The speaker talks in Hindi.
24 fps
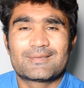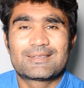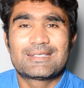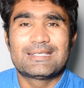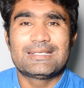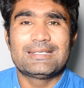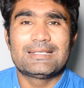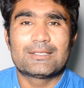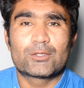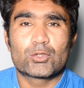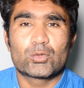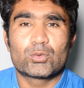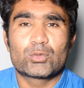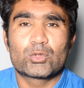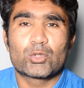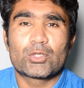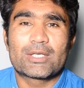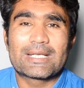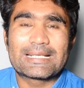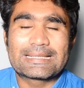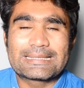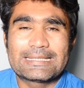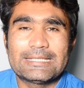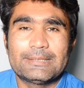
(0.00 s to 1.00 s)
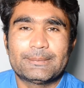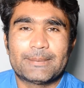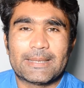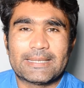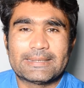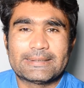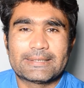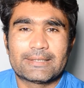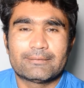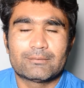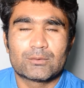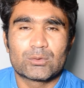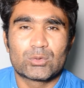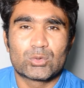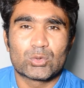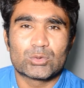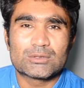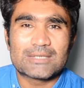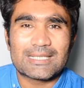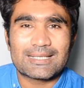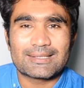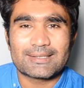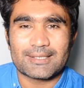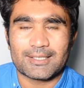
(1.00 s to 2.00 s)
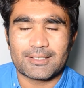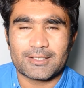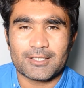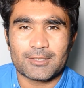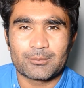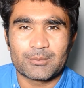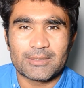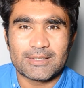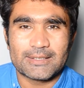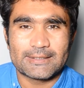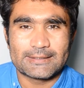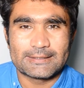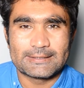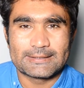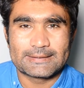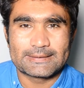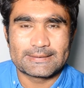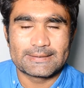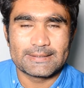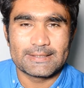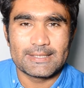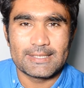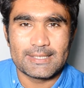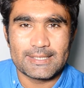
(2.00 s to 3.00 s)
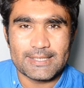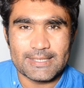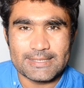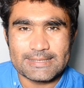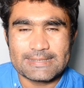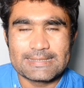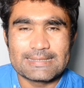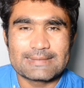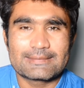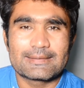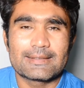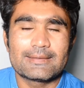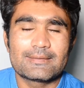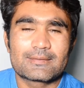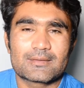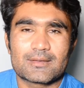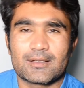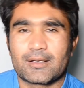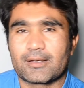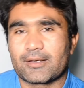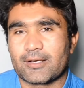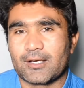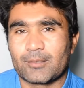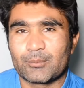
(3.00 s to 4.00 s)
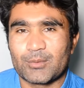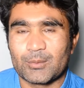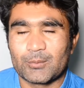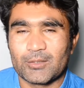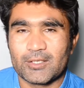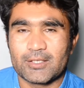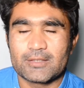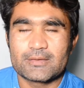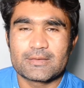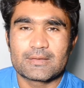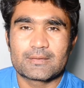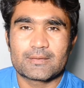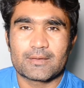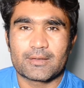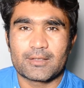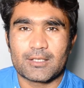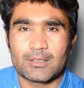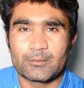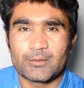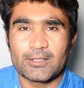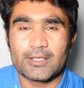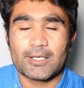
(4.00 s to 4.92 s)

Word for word: जी तो जो डक्की भाई हैं वो 2018 में एक लड़की से इंस्टाग्राम पे मिले जिसका नाम है